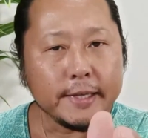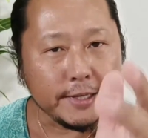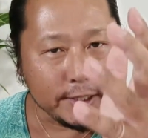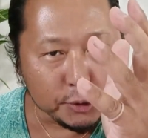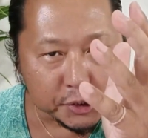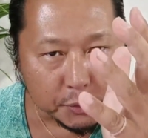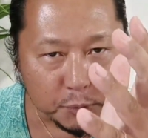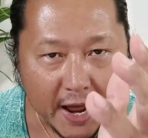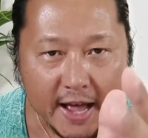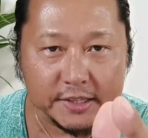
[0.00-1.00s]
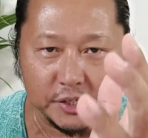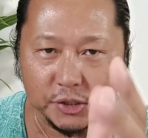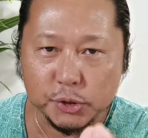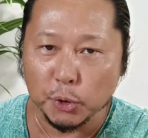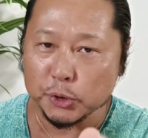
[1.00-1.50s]
井口村
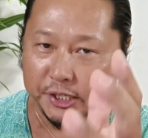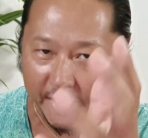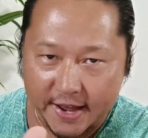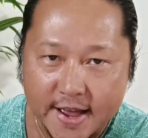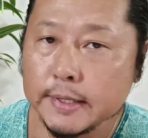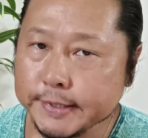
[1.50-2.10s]
人情事件。